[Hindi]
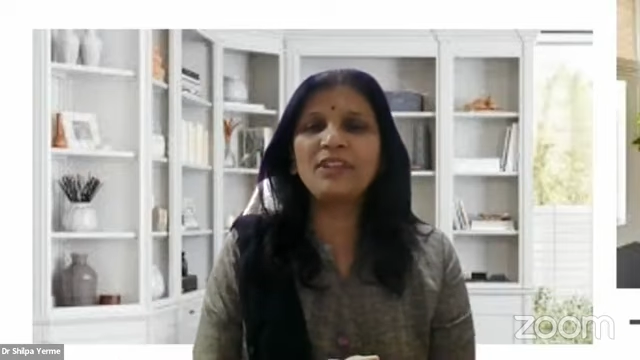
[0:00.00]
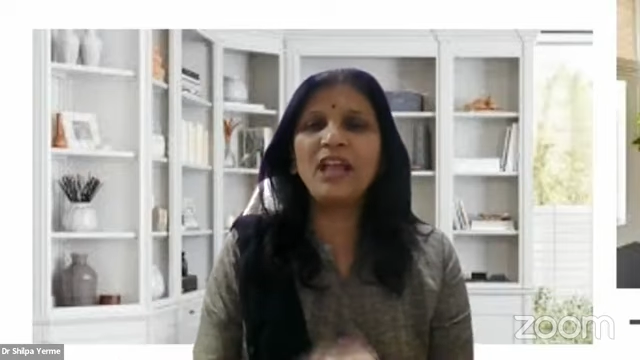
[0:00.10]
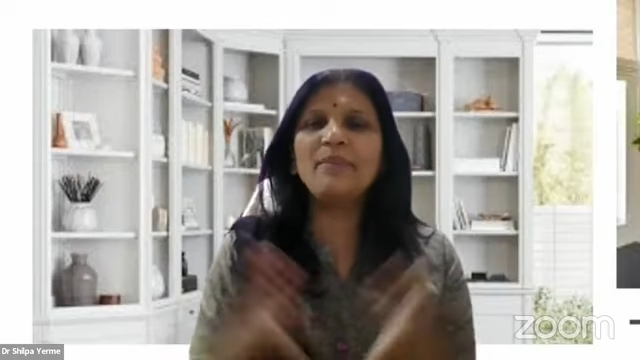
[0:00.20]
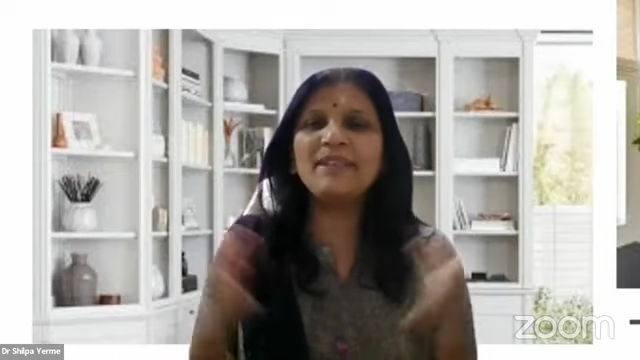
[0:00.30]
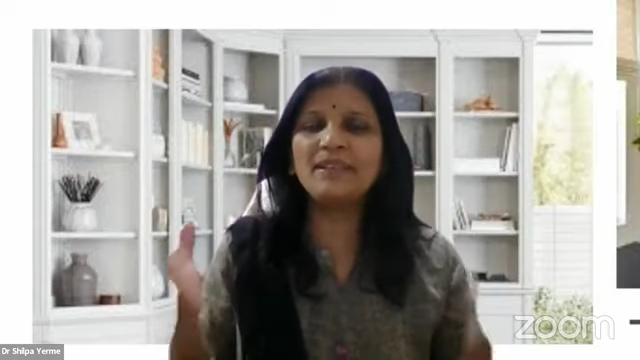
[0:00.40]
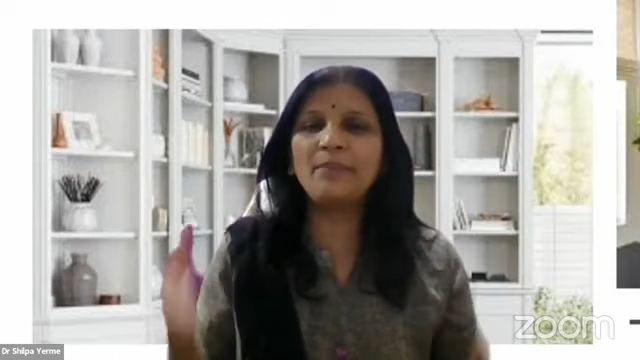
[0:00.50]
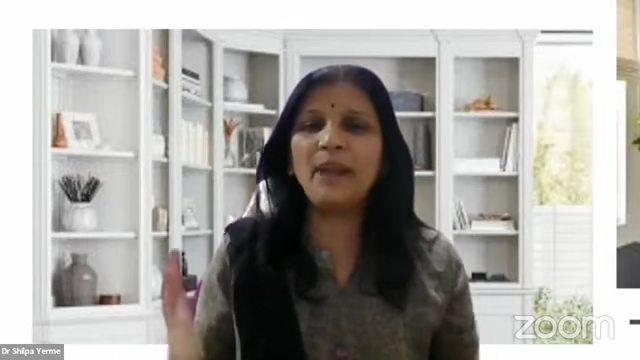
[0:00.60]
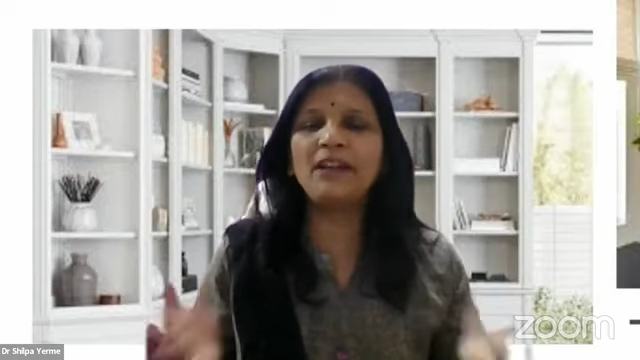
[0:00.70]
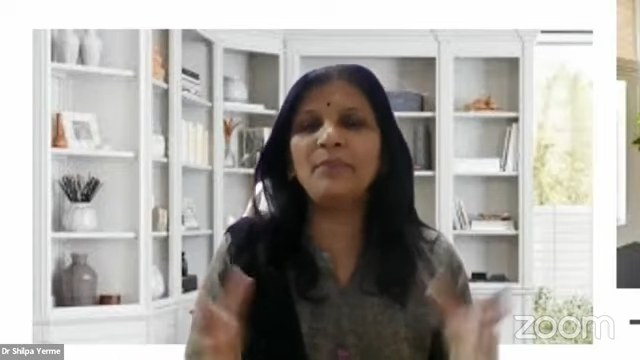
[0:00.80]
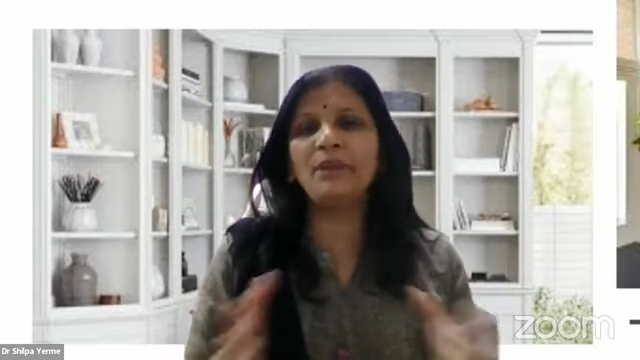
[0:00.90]
नाभिस्त
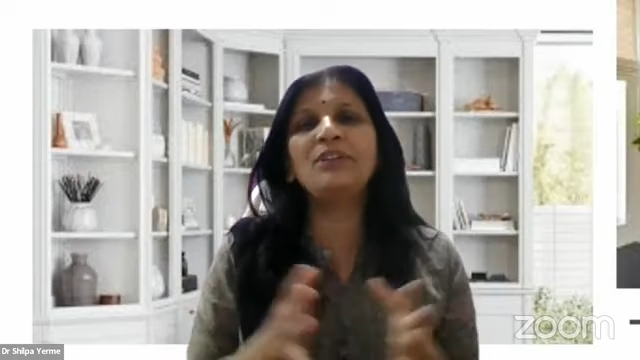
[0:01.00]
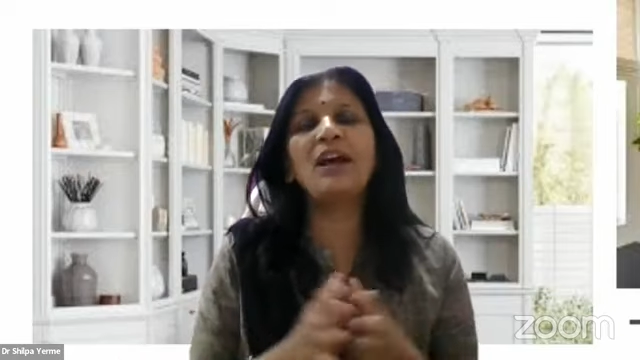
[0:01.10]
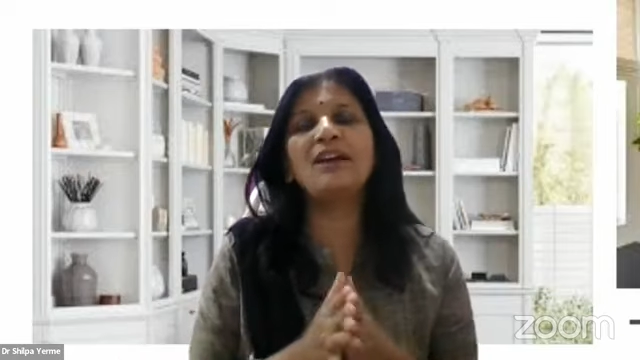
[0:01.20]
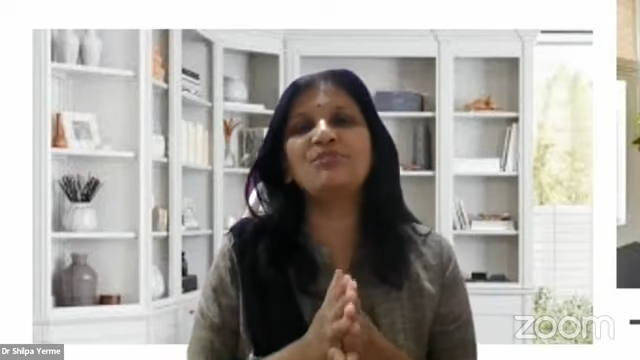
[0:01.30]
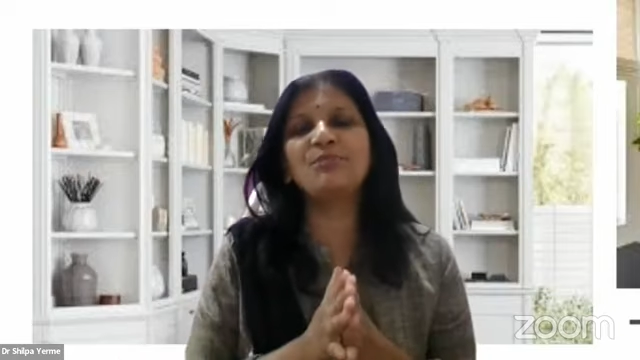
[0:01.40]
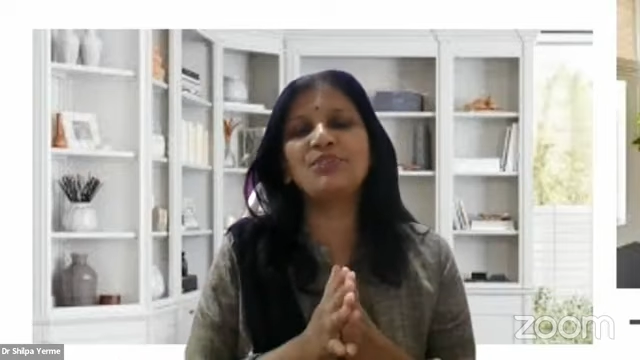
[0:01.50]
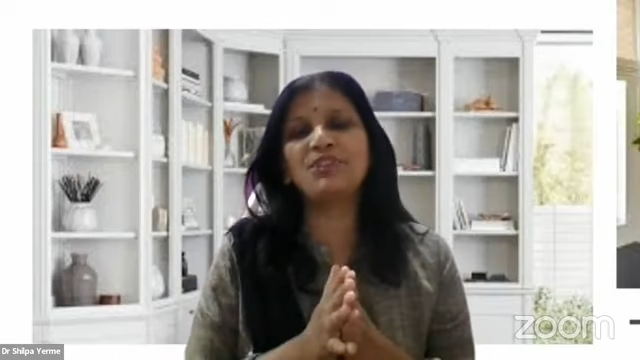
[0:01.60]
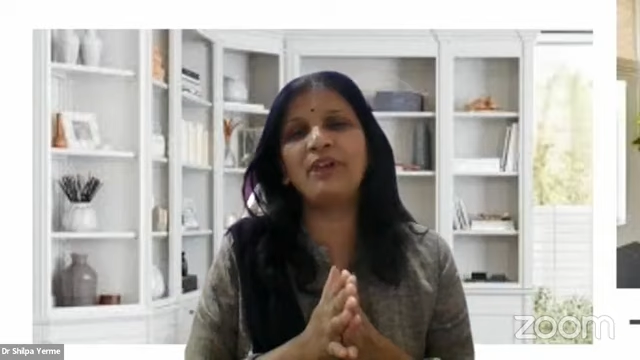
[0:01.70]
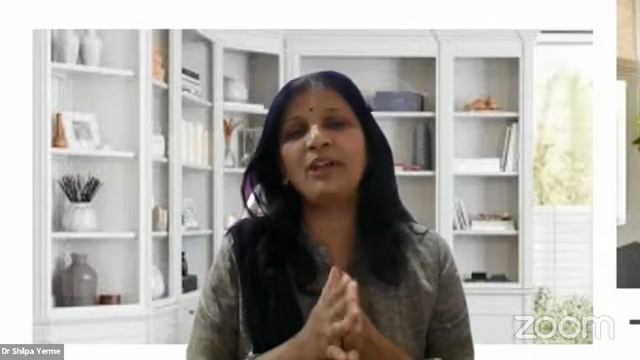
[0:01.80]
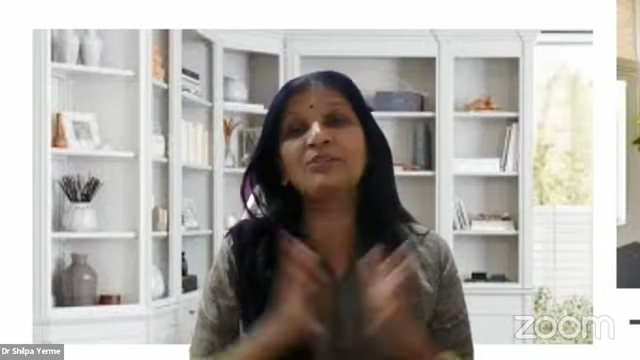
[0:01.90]
प्राण प्रवण
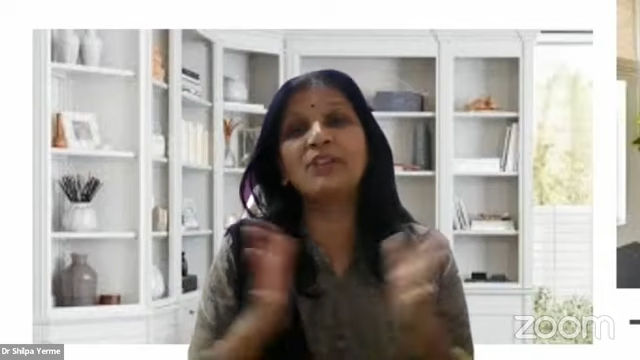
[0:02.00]
स्पष्टवार